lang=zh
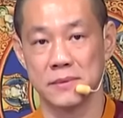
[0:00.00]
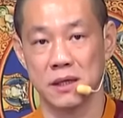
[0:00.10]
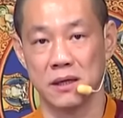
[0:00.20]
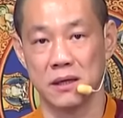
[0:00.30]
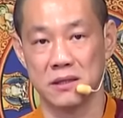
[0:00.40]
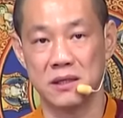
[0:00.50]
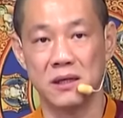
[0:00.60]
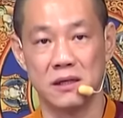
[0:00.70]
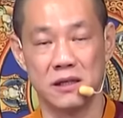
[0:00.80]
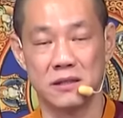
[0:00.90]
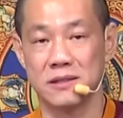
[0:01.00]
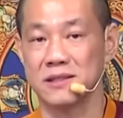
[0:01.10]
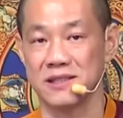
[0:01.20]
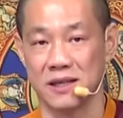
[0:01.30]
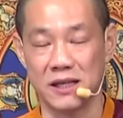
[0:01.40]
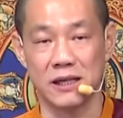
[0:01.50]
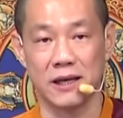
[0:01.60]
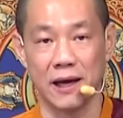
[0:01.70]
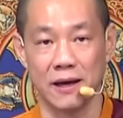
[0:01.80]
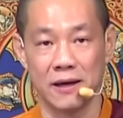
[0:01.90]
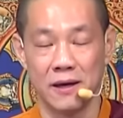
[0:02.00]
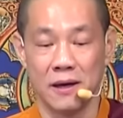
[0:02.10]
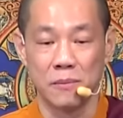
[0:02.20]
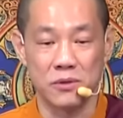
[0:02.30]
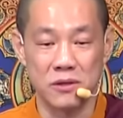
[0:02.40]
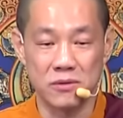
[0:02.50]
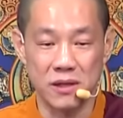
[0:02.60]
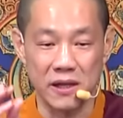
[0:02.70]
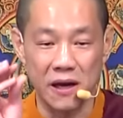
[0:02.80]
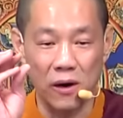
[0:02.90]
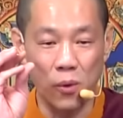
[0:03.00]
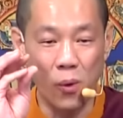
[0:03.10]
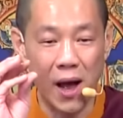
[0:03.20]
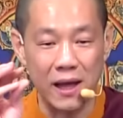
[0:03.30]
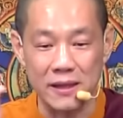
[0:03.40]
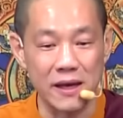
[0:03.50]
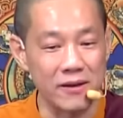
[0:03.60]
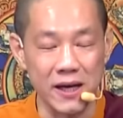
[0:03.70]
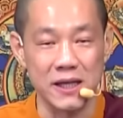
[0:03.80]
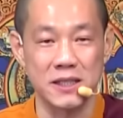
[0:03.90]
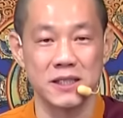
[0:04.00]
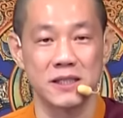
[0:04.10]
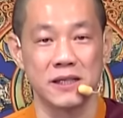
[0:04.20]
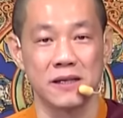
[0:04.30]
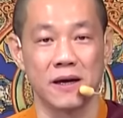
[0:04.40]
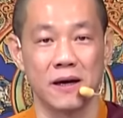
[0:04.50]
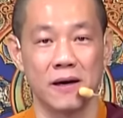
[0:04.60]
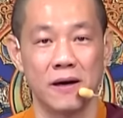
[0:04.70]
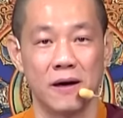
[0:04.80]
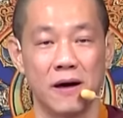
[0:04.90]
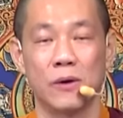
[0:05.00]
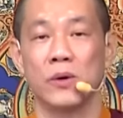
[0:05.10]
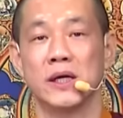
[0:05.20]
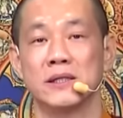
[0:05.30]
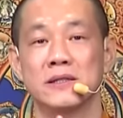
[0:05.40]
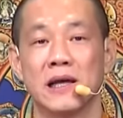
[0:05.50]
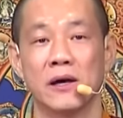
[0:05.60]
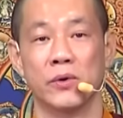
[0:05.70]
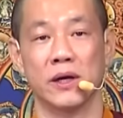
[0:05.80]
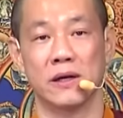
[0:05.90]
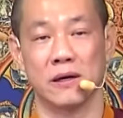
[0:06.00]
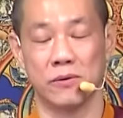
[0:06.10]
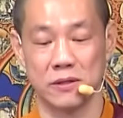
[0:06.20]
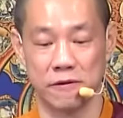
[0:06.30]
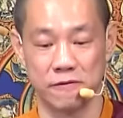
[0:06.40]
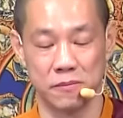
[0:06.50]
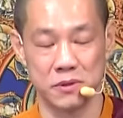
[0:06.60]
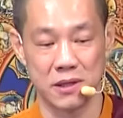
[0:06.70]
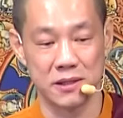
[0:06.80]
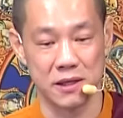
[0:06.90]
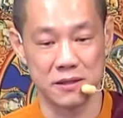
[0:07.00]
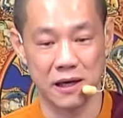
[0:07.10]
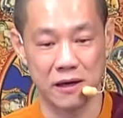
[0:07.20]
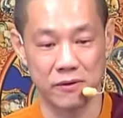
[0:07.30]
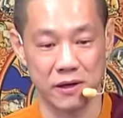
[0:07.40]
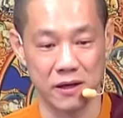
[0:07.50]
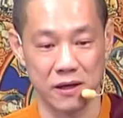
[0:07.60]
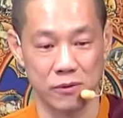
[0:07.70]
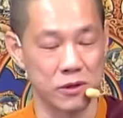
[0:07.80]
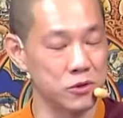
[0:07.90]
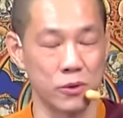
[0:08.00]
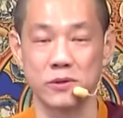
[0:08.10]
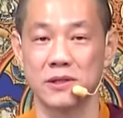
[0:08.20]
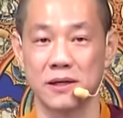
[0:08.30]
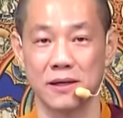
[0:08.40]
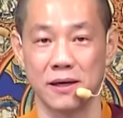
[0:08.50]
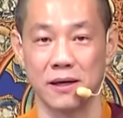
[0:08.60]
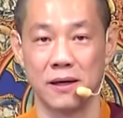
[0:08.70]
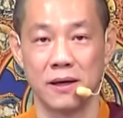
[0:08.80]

哦，策立自己的力量。不是说你要忘掉那个事情啊啊！我已经忏悔了，我在佛菩萨前忏悔了，我重生了，